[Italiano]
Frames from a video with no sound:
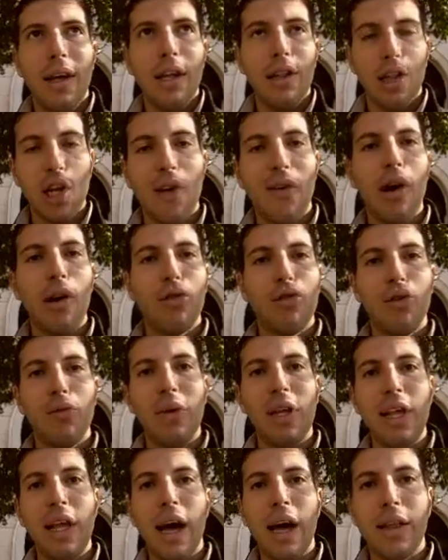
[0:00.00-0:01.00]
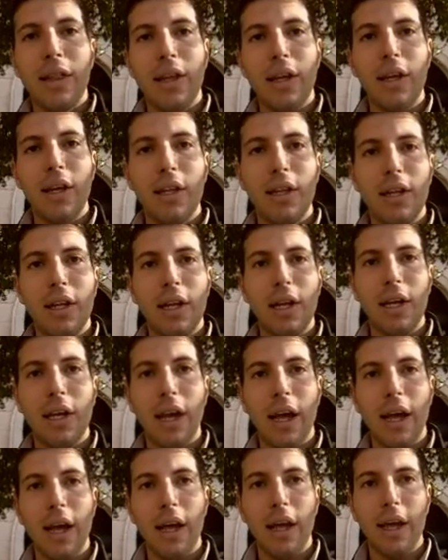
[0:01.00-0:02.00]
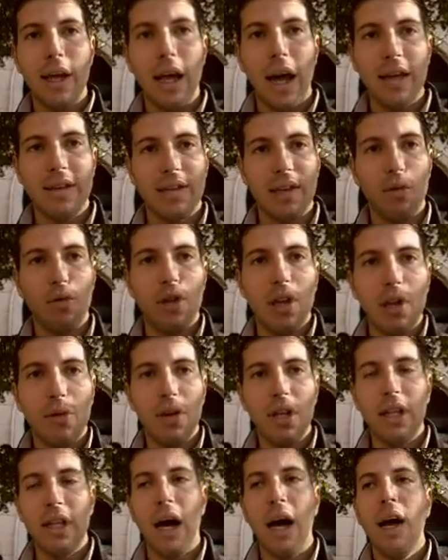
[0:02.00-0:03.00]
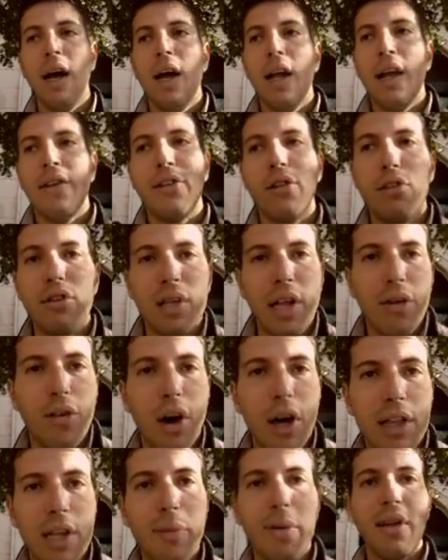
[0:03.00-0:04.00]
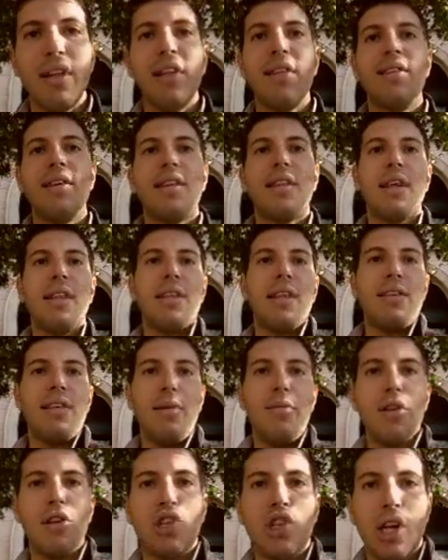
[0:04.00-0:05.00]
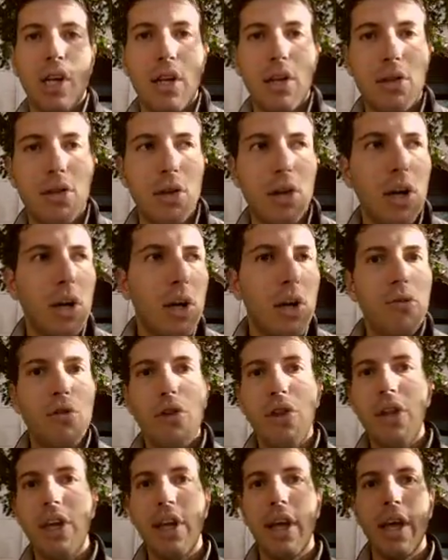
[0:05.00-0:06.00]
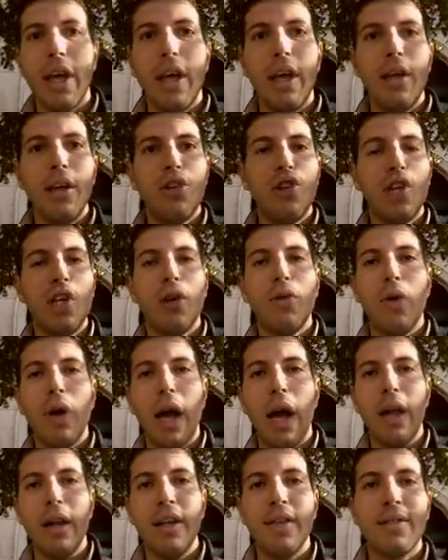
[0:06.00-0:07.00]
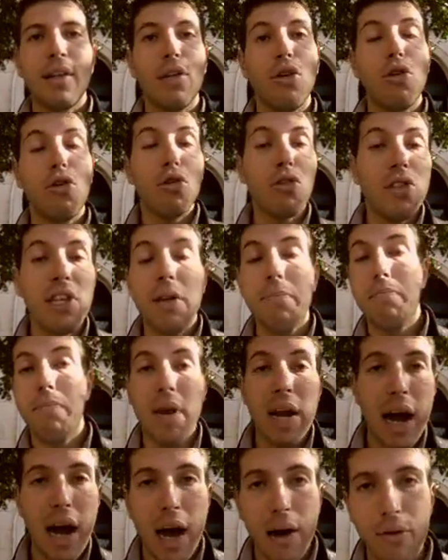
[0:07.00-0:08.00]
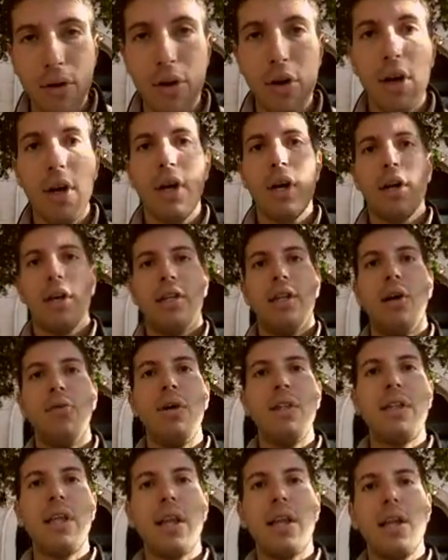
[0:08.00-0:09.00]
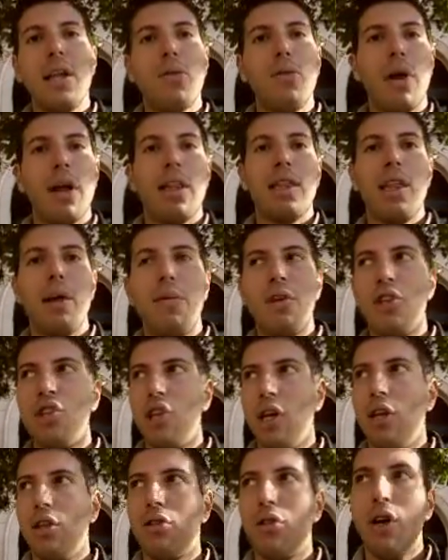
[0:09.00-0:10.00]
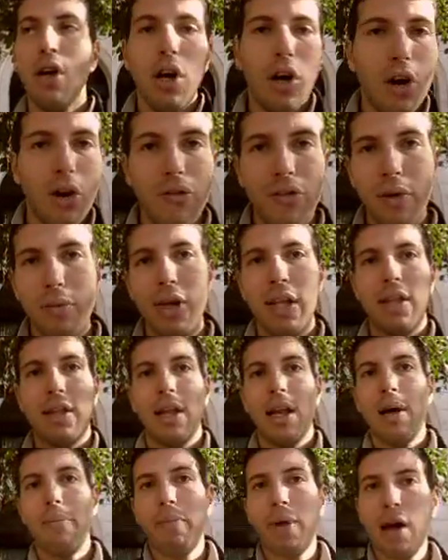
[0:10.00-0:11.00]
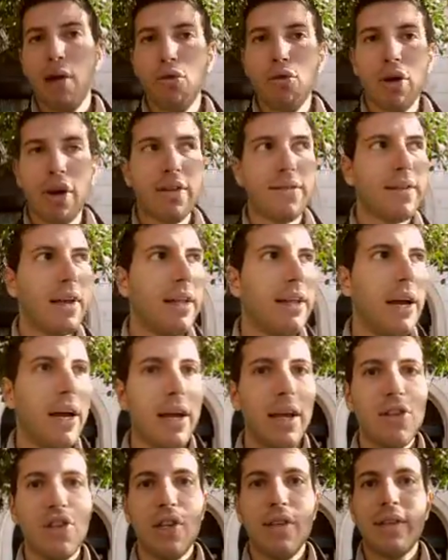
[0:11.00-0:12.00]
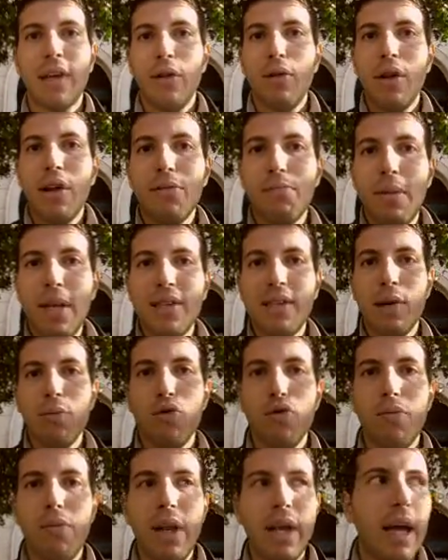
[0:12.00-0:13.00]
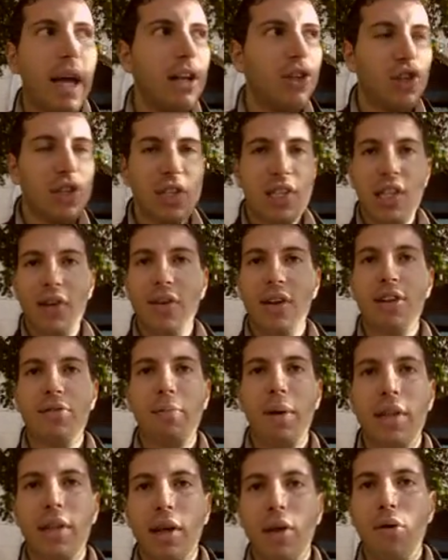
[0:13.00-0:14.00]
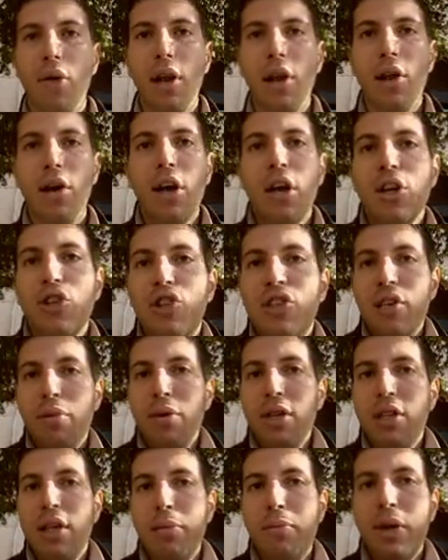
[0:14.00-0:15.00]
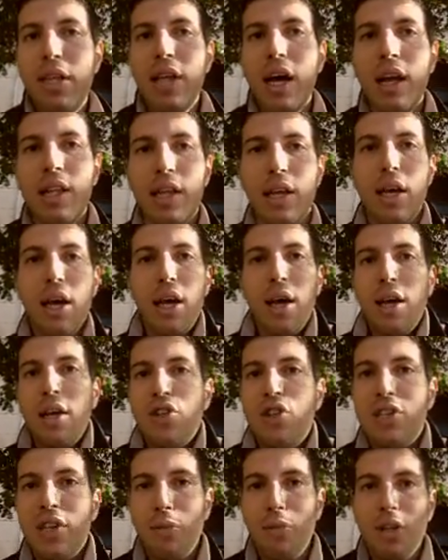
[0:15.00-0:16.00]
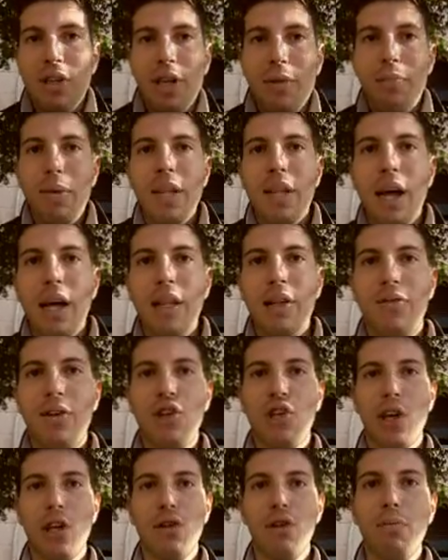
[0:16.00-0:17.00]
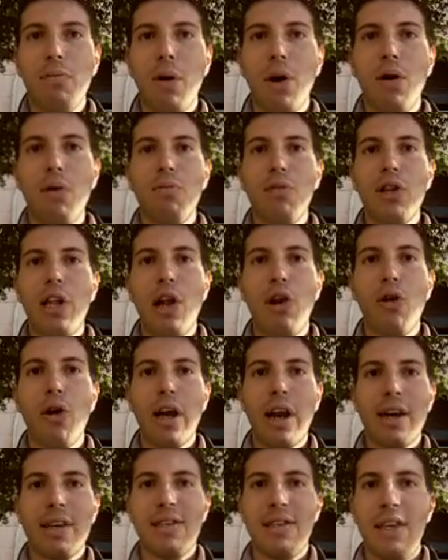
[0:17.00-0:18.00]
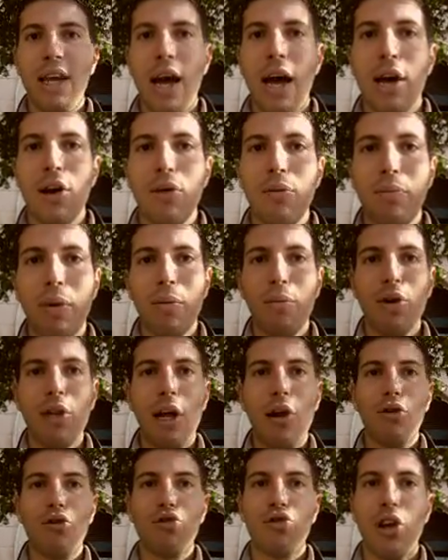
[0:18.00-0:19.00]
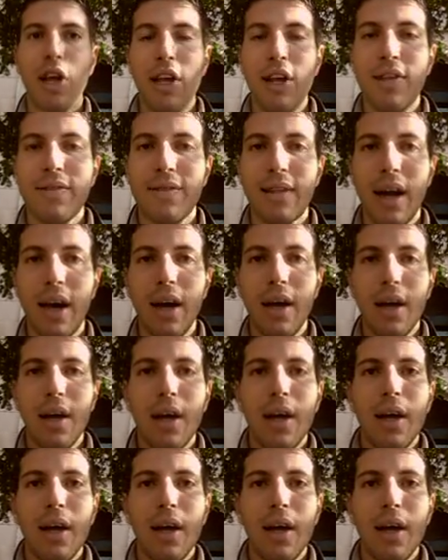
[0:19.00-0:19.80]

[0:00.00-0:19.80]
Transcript: E trova 8 miliardi di lire in cassa, voti di liquidità. La seconda volta prende il 76%, vuol dire che in 5 anni è stato così bravo da aumentare del 40%. Ovviamente la bravura è stata che c'è stata una spesa pubblica eccessiva rispetto a quello ci siamo indebitati, ci siamo indebitati facendo un po' un modello craxiano, un po' un modello socialista